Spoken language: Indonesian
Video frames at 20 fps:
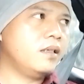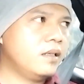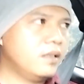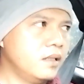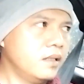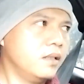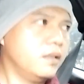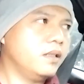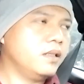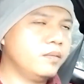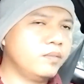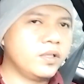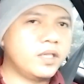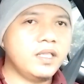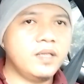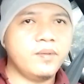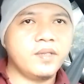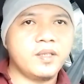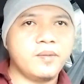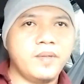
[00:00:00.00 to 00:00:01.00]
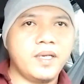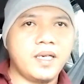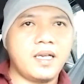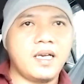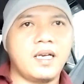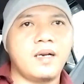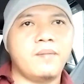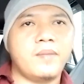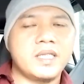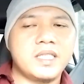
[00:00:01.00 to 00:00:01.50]
eh, mungkin teman-teman karena
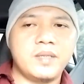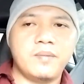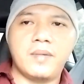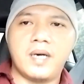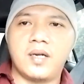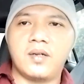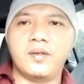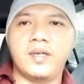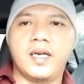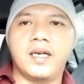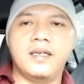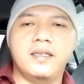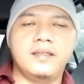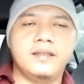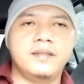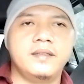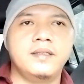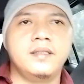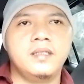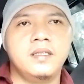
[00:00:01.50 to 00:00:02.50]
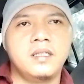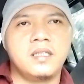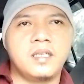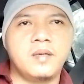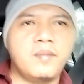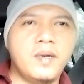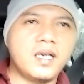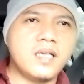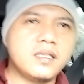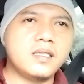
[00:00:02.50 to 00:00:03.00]
masih baru ya
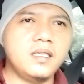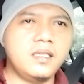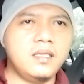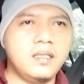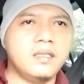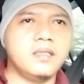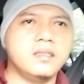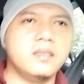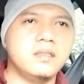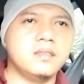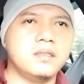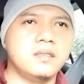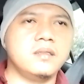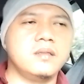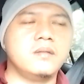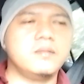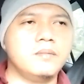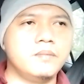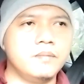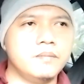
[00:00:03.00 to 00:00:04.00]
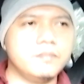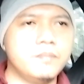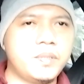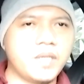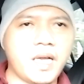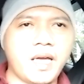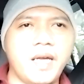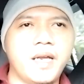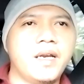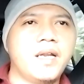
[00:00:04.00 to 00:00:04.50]
gimana sih eh,
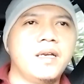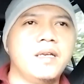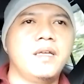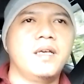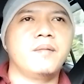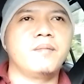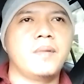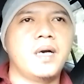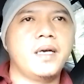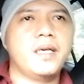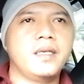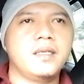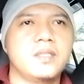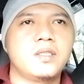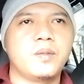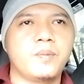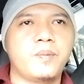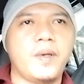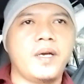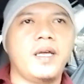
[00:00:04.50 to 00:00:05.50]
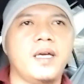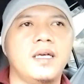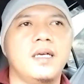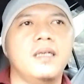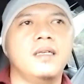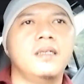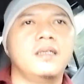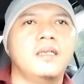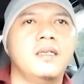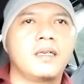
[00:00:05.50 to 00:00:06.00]
pelayanan yang baik supaya
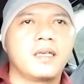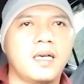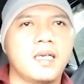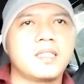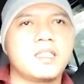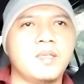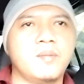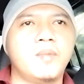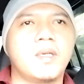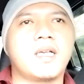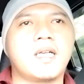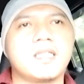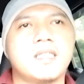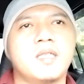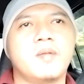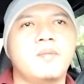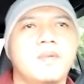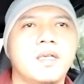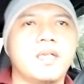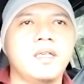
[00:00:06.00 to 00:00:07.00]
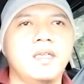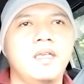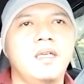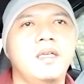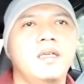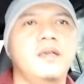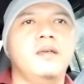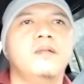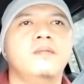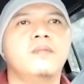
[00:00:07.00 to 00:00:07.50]
customer-customer
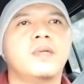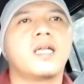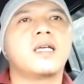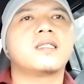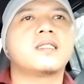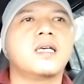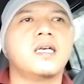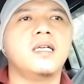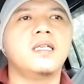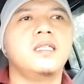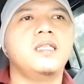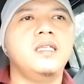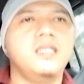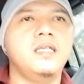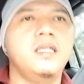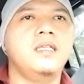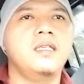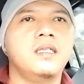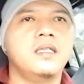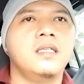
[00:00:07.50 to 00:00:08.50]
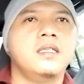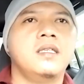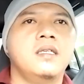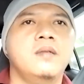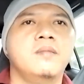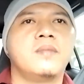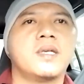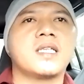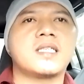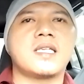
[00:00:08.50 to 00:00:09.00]
ini merasa di
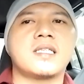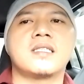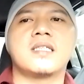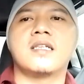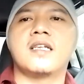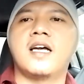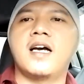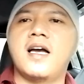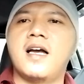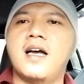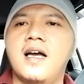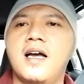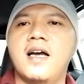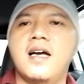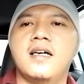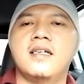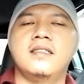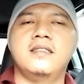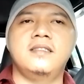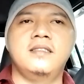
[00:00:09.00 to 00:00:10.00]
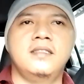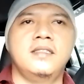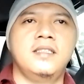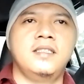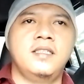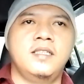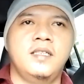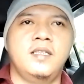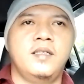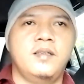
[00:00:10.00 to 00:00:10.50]
merasa senang
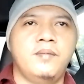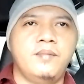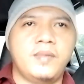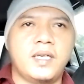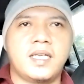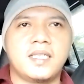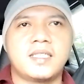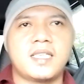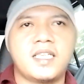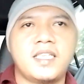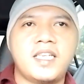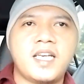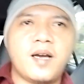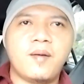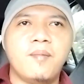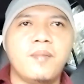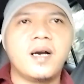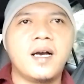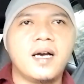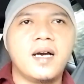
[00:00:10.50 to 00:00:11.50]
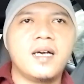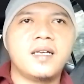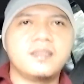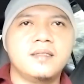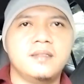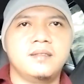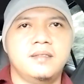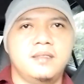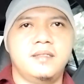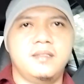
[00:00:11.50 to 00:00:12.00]
merasa nyaman
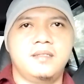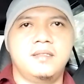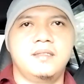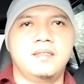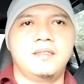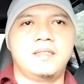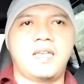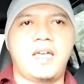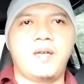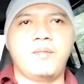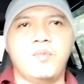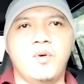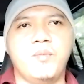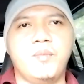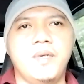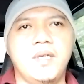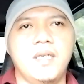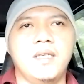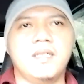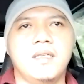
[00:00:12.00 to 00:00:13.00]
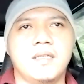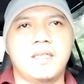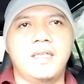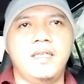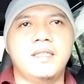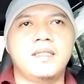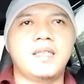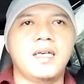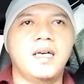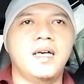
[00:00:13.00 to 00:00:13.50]
e, naik mobil
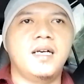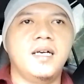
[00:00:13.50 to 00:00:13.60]
kita